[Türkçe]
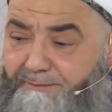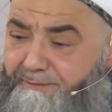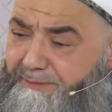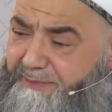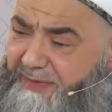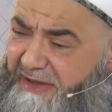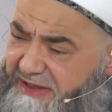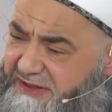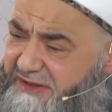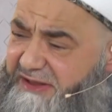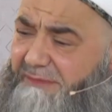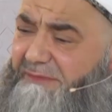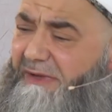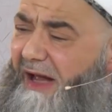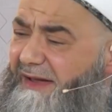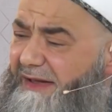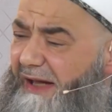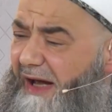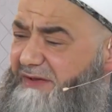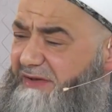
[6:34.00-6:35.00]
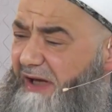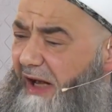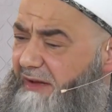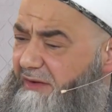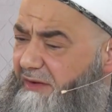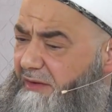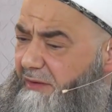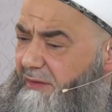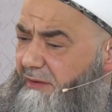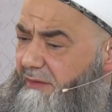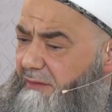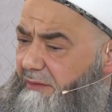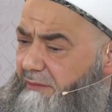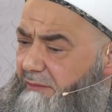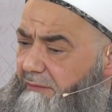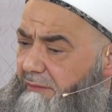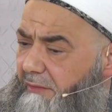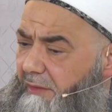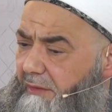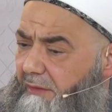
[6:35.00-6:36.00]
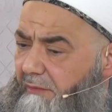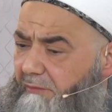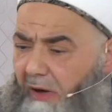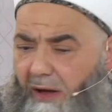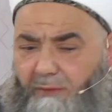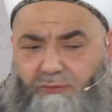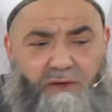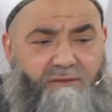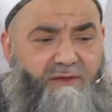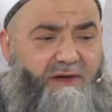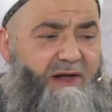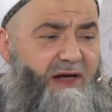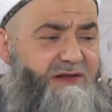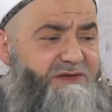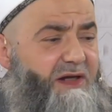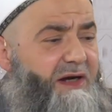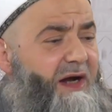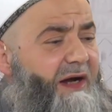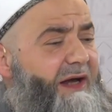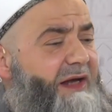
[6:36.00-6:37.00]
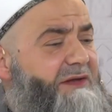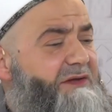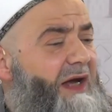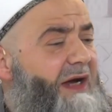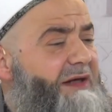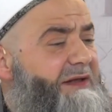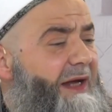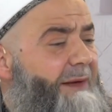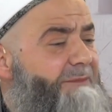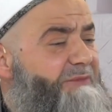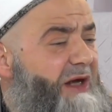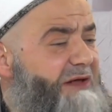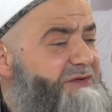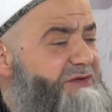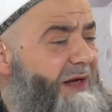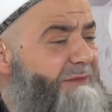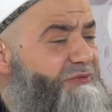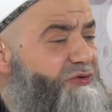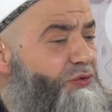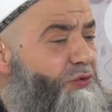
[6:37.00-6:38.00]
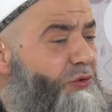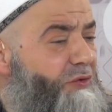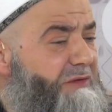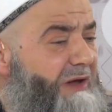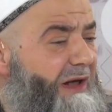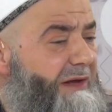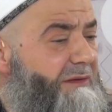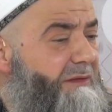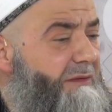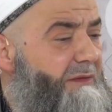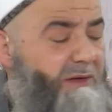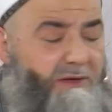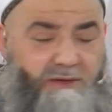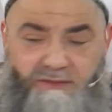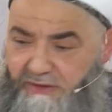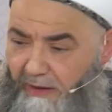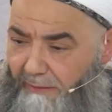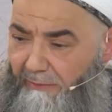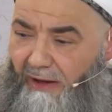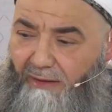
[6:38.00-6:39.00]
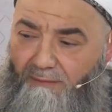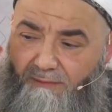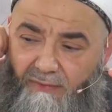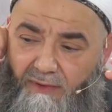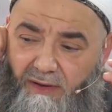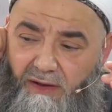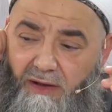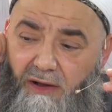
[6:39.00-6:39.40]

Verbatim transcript: Biz kimden ders aldık? Mahmud Efendi Hazretleri hayattaydı. Hep ders almıştık ondan. Tamam.